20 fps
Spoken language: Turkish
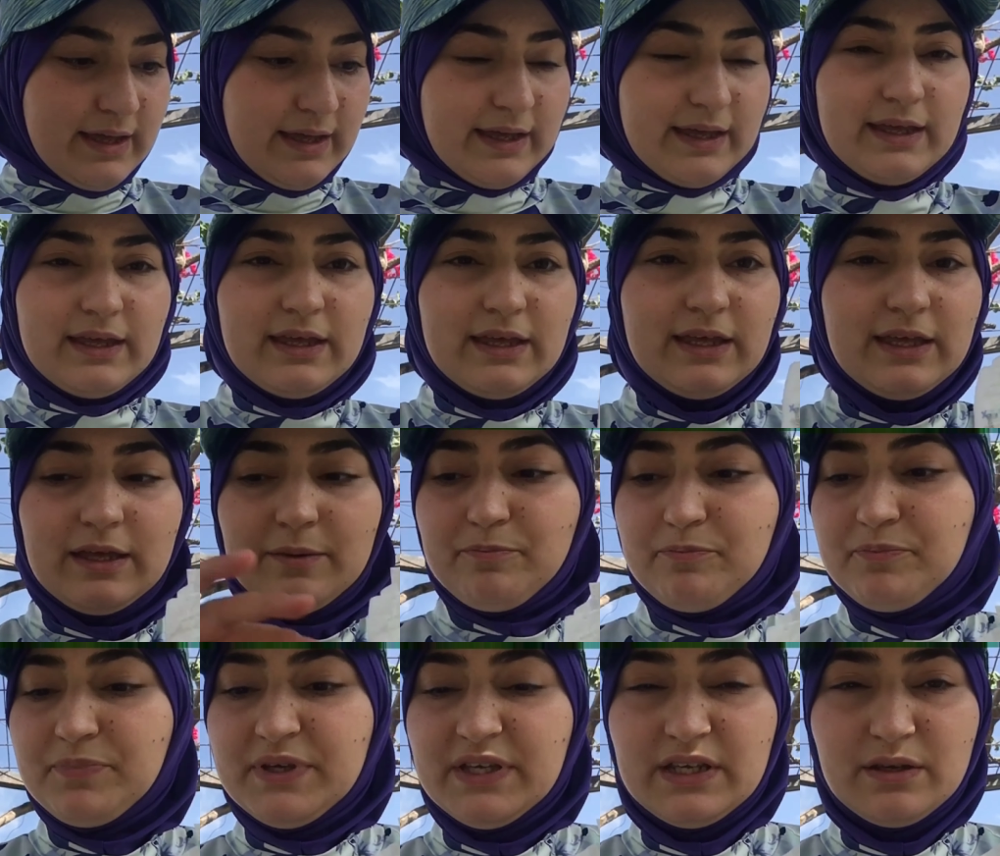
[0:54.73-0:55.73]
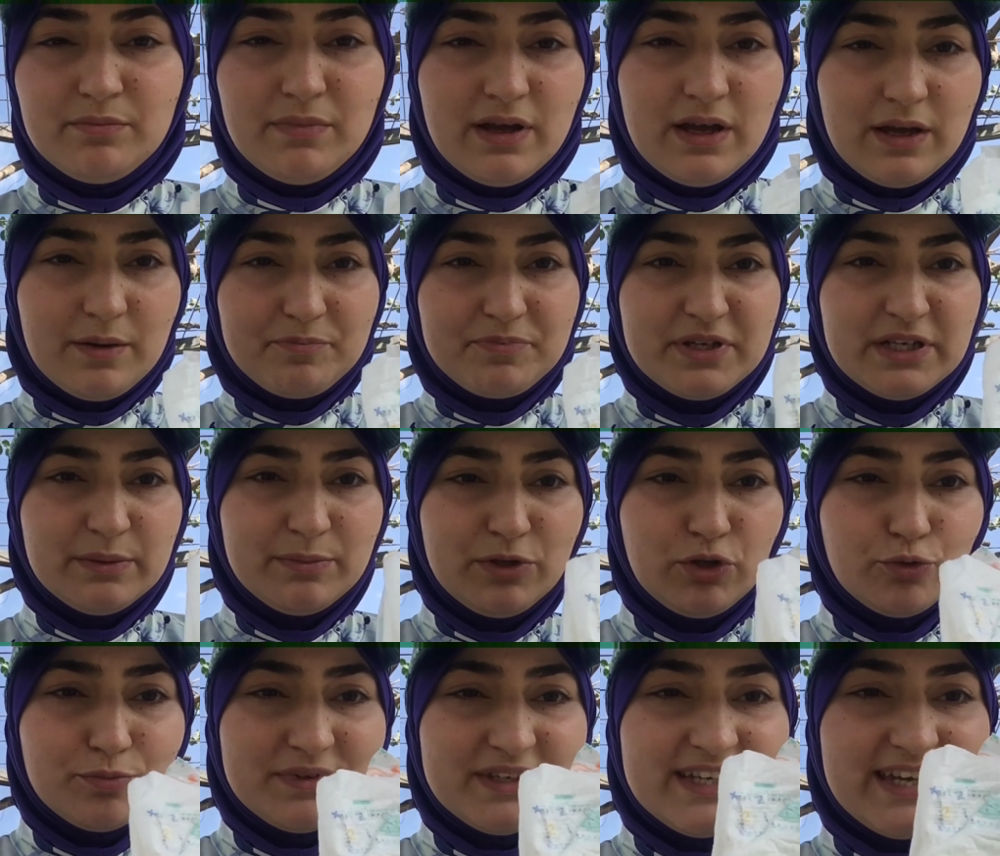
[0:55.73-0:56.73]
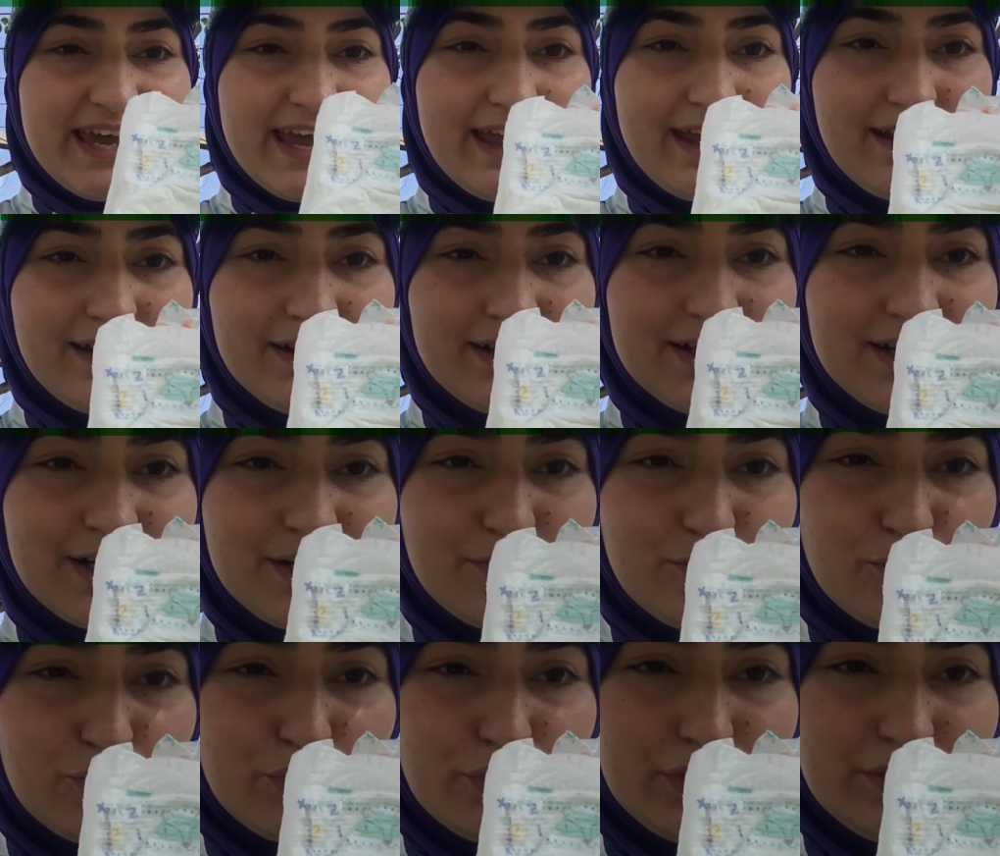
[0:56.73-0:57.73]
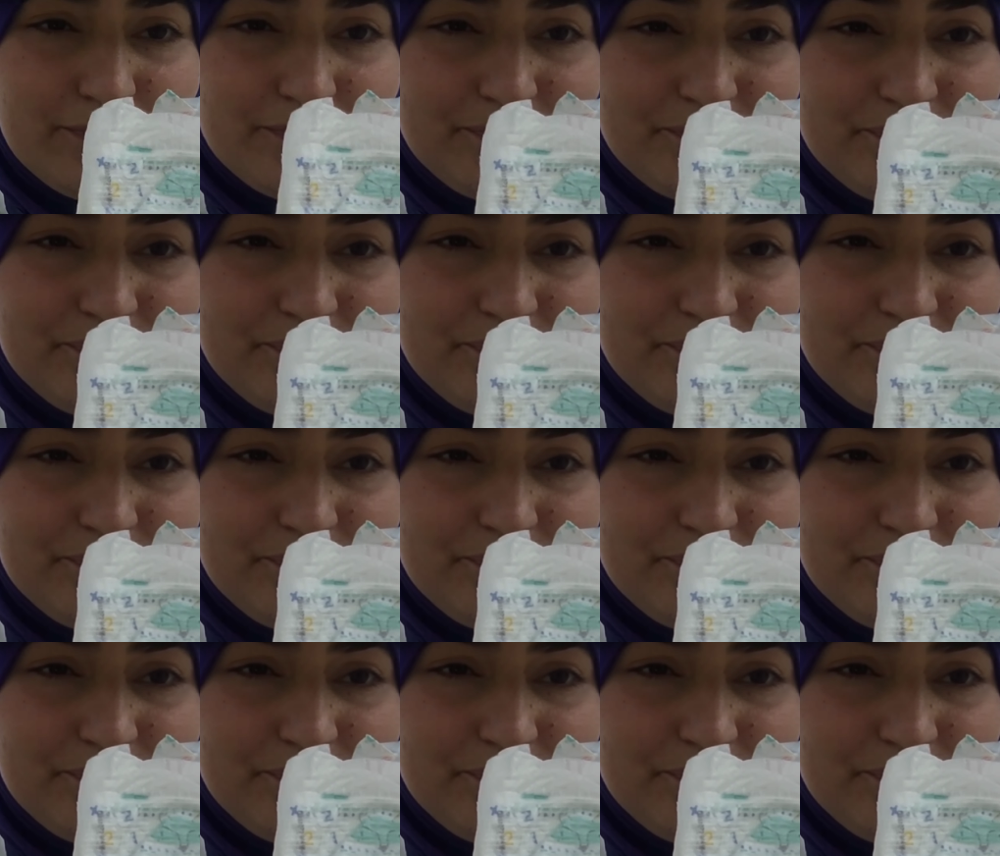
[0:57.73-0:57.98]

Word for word: E, Prima Premium Care bu.